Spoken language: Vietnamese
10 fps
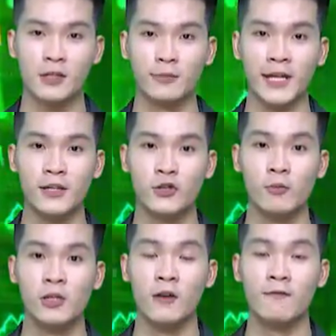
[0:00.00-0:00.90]
Dòng tiền
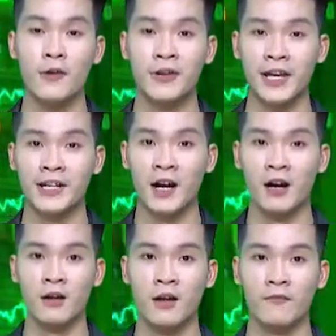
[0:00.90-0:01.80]
cũng hướng vào DIG
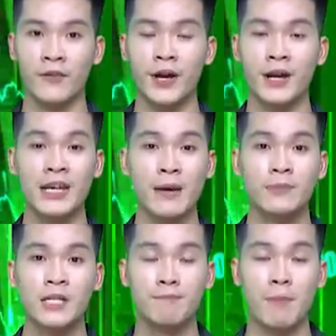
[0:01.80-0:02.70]
với gần
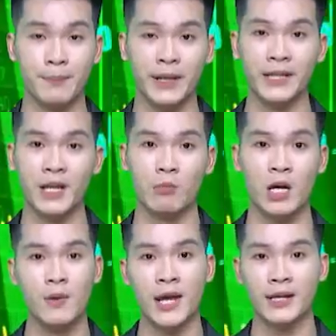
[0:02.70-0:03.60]
570 tỷ đồng
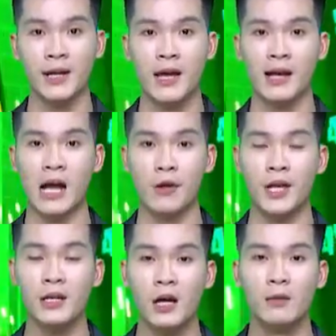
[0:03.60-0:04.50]
khớp lệnh, cao
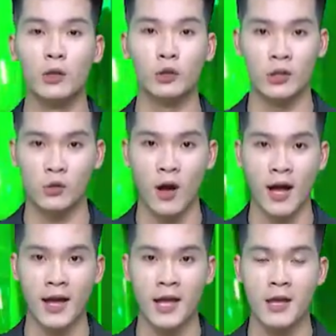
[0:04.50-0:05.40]
nhất hơn một tuần
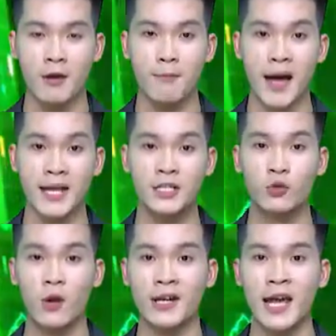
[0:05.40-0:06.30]
qua. Mã
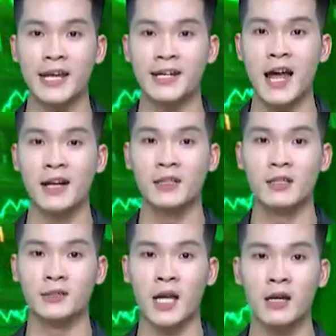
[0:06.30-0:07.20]
chứng khoán này đang
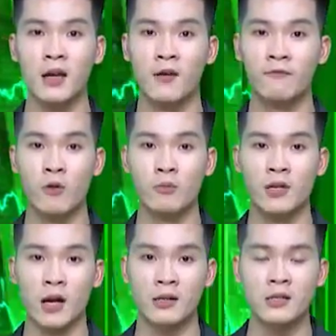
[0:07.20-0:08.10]
thử thách vùng
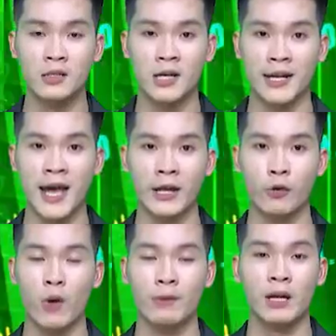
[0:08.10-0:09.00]
kháng cự ngắn hạn
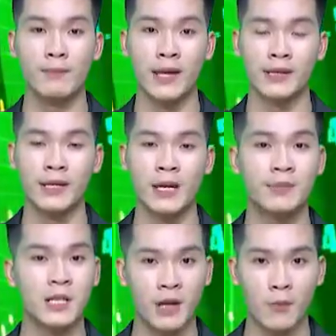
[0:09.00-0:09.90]
quanh
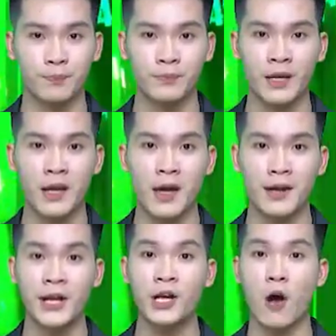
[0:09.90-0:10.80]
17.500 đồng.
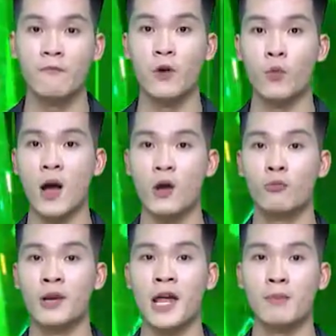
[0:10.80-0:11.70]
DIG Corp vừa qua
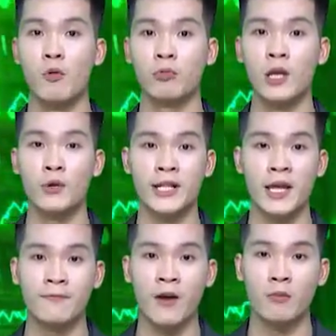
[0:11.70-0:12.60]
cũng đã đạt mục tiêu đầy
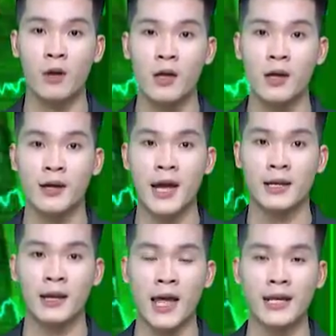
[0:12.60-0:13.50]
tham vọng,
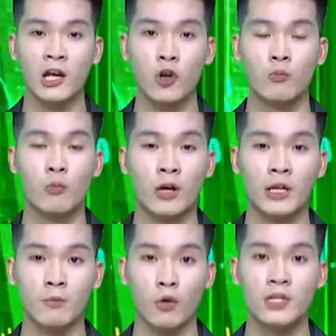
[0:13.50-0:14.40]
đạt lãi kỷ lục
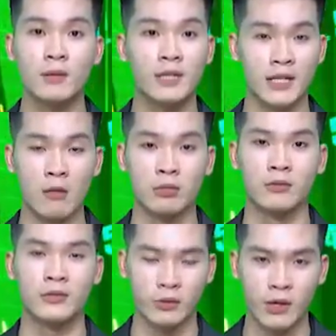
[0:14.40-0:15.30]
1.400 tỷ đồng
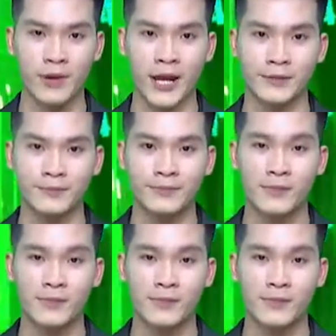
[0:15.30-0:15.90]
trong năm nay.